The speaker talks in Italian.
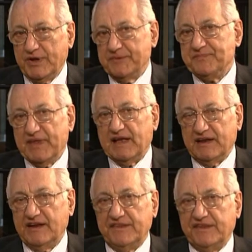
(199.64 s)
qui
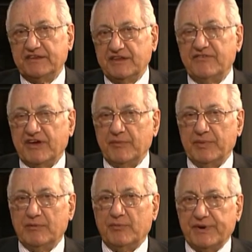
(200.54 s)
le iniziative che
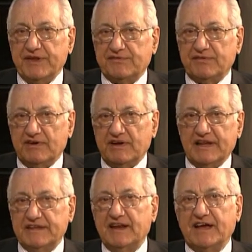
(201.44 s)
abbiamo preso,
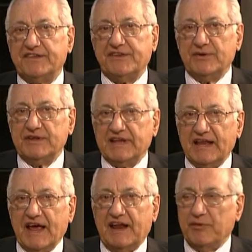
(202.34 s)
la delegazione
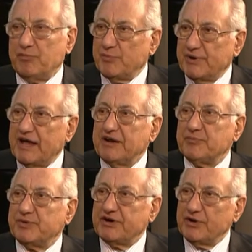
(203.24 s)
italiana
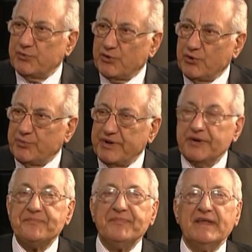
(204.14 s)
Popolari per l'Europa